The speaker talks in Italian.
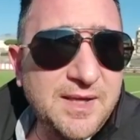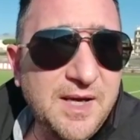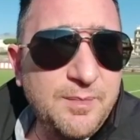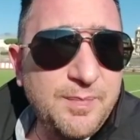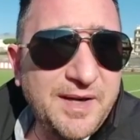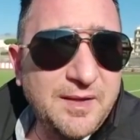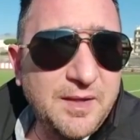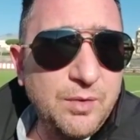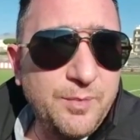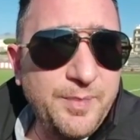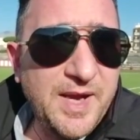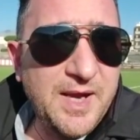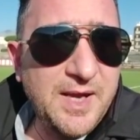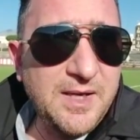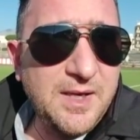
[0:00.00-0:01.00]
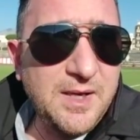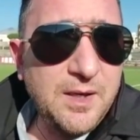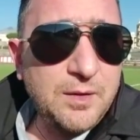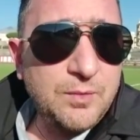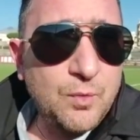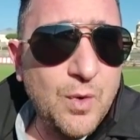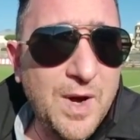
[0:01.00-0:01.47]
dei
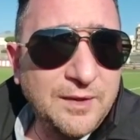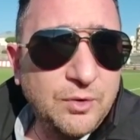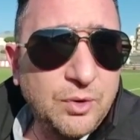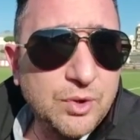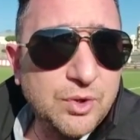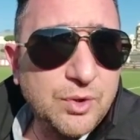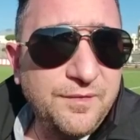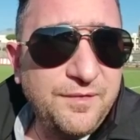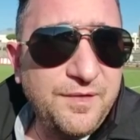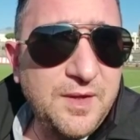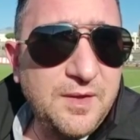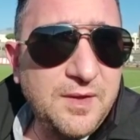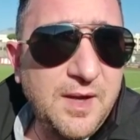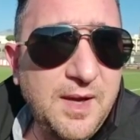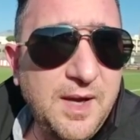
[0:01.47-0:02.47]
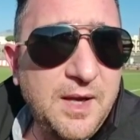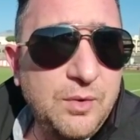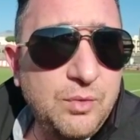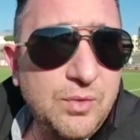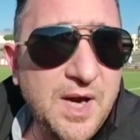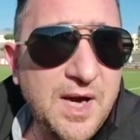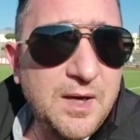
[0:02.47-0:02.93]
partenopei 4 sconfitte
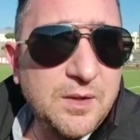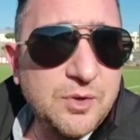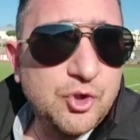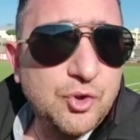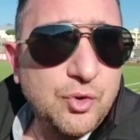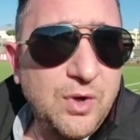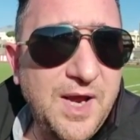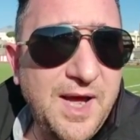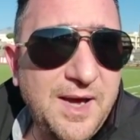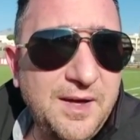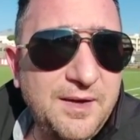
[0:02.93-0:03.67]
ed una sola